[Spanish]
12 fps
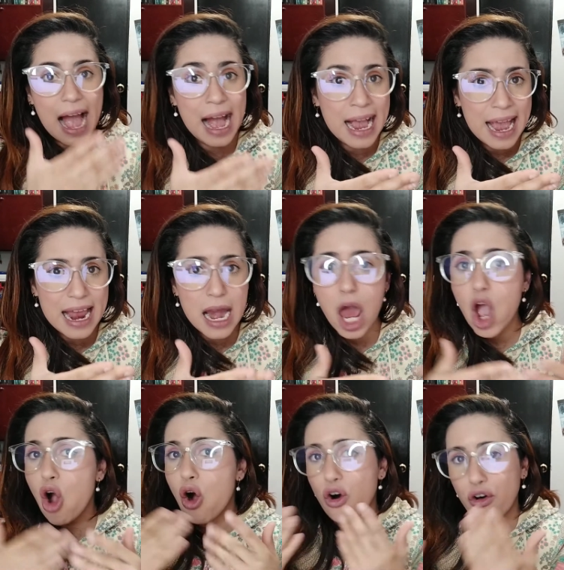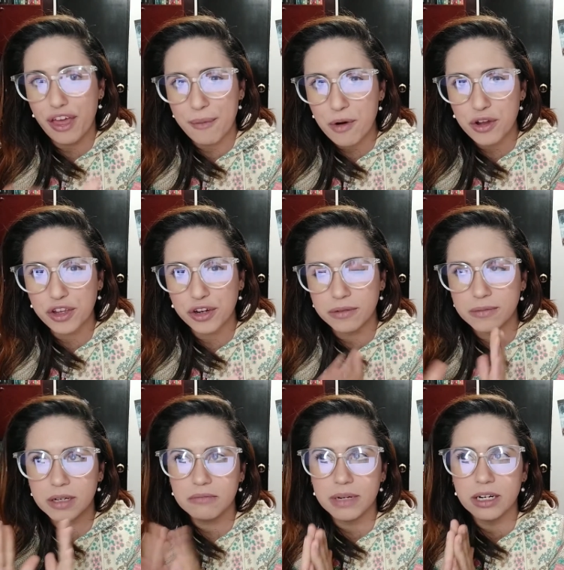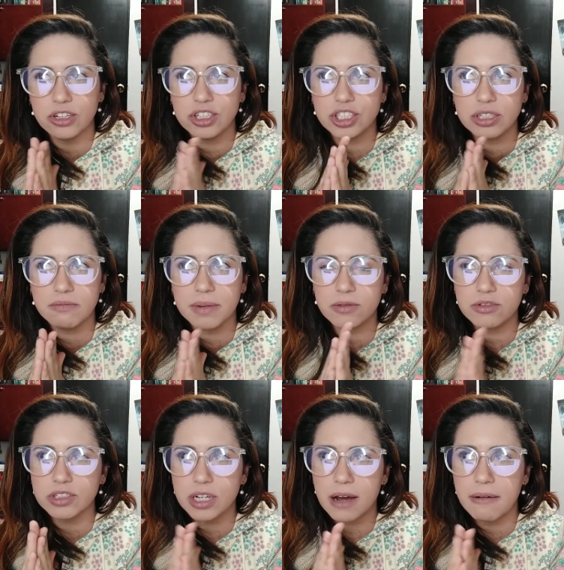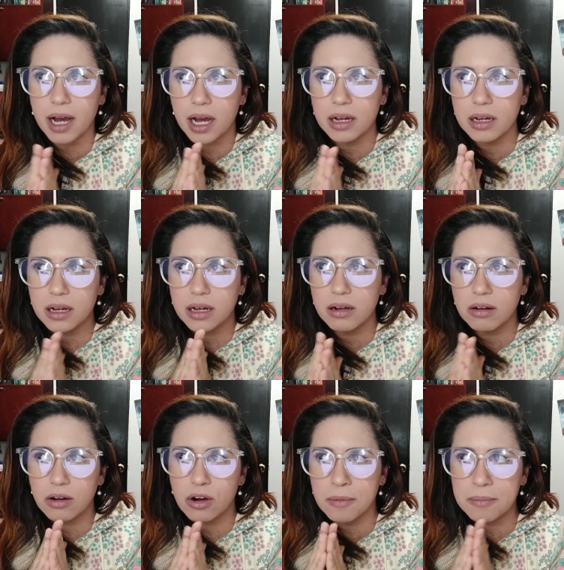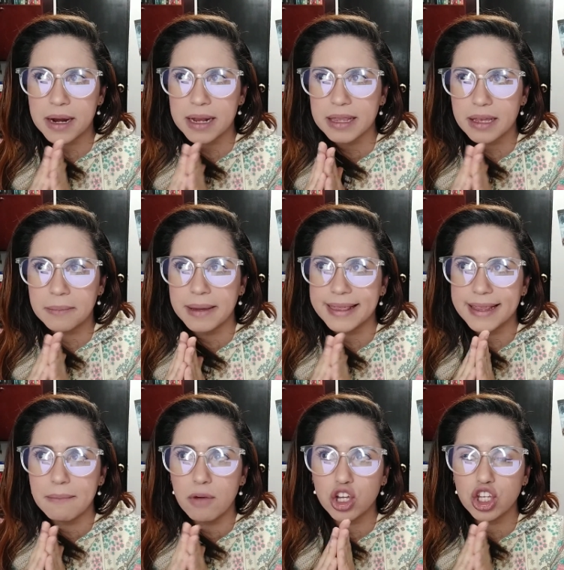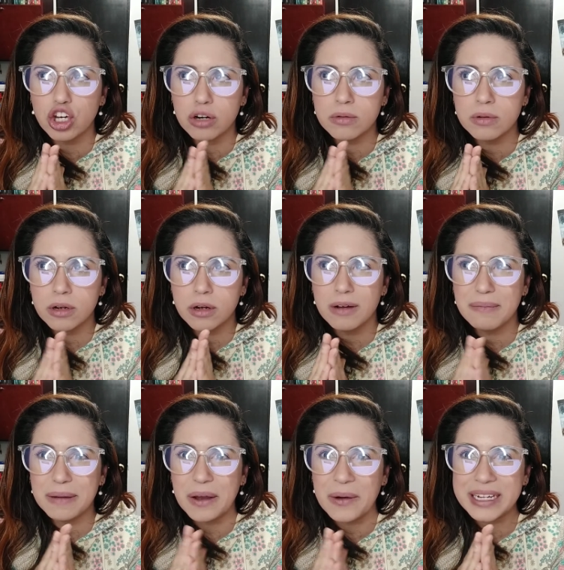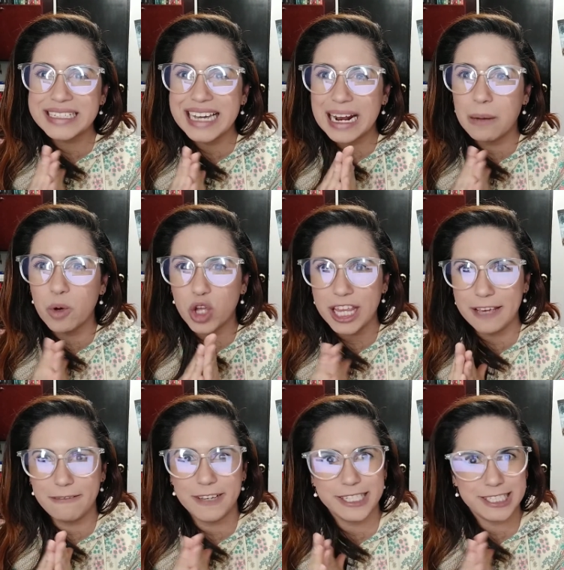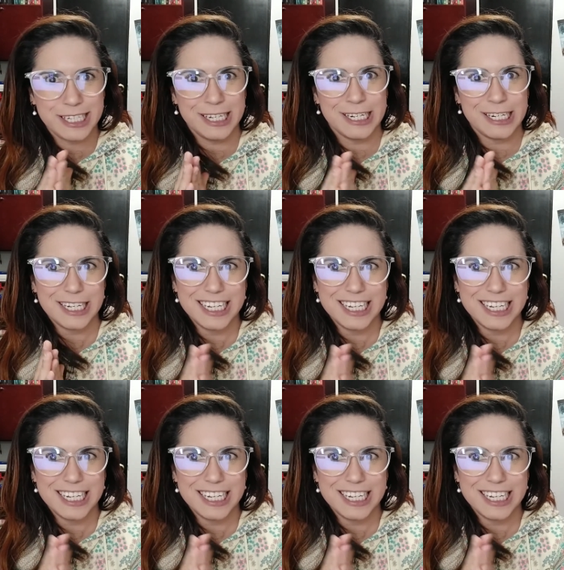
ángel o demonio. Bueno, yo siempre buscaba convertirme en demonio pero es que era muy difícil.